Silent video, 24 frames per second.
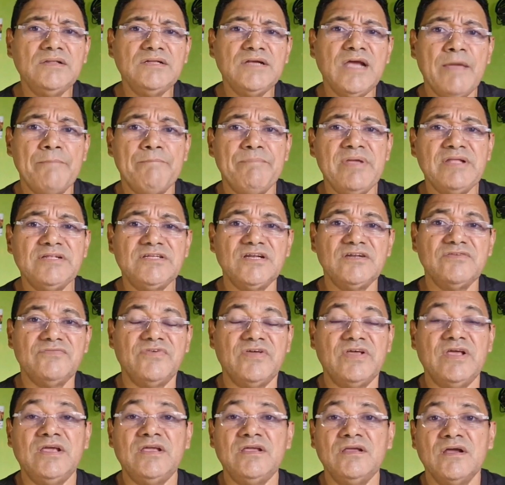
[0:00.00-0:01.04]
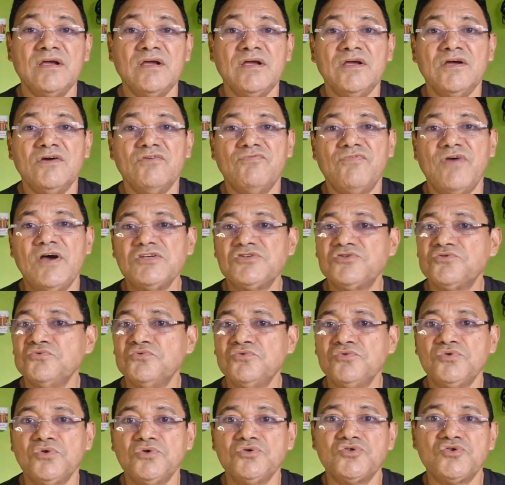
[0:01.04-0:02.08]
Aí de repente ele vem, faz
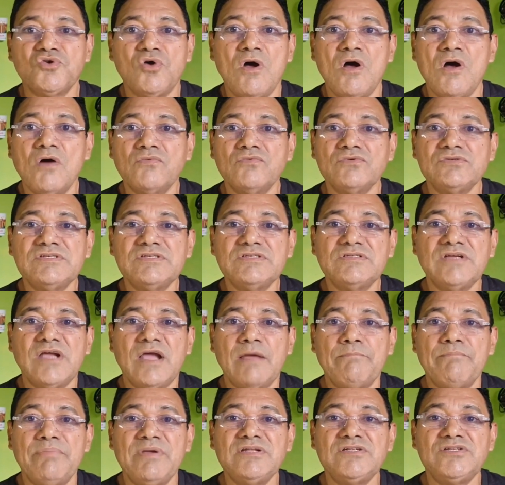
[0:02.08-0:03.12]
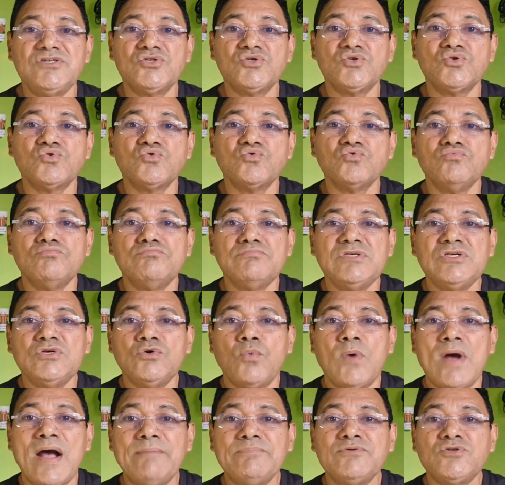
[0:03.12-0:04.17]
um ou dois jogos e de repente
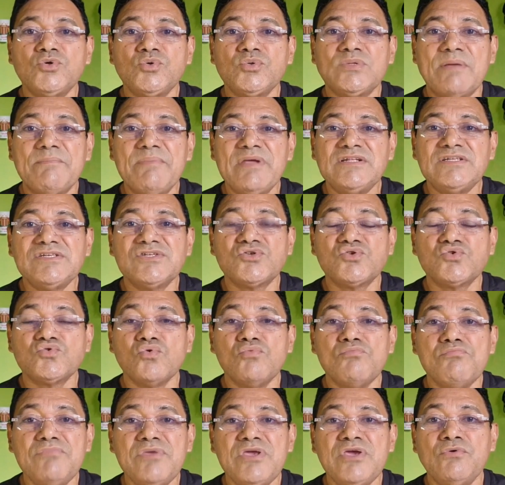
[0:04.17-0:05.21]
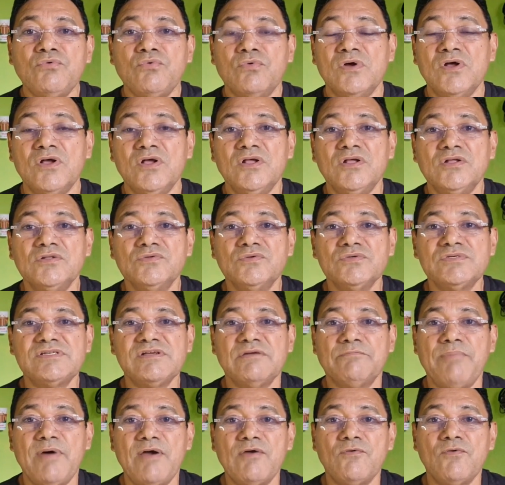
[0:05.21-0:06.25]
sumiu, absolutamente sumiu do
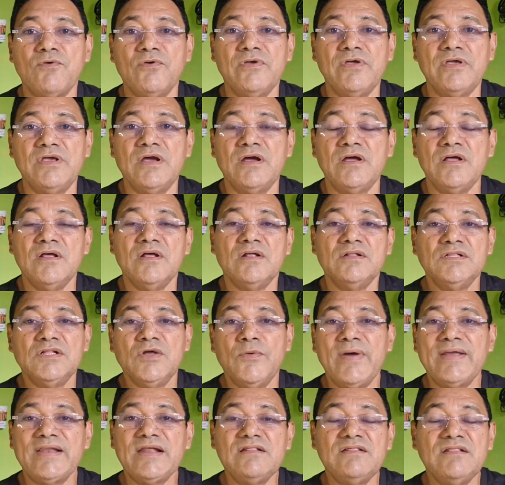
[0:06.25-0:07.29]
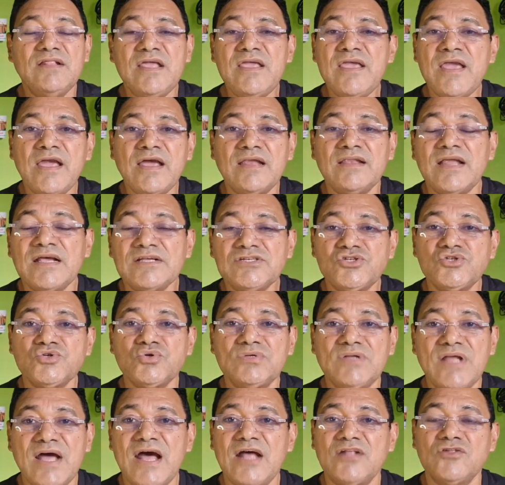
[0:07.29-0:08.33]
Sampaio Corrêa, não era nem
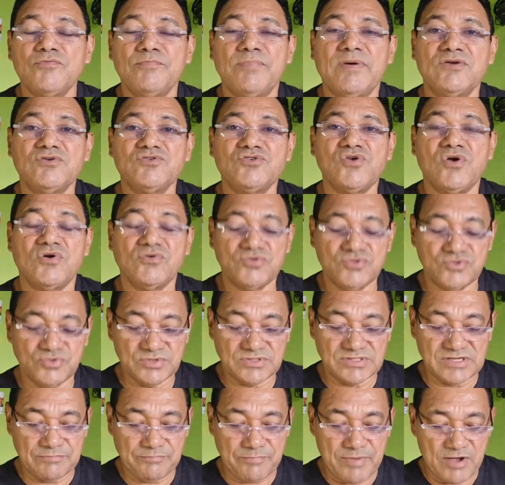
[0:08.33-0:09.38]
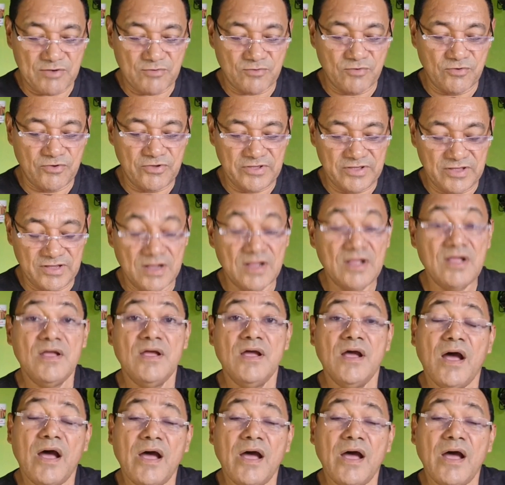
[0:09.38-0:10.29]
relacionado para os jogos do Sampaio Corrêa.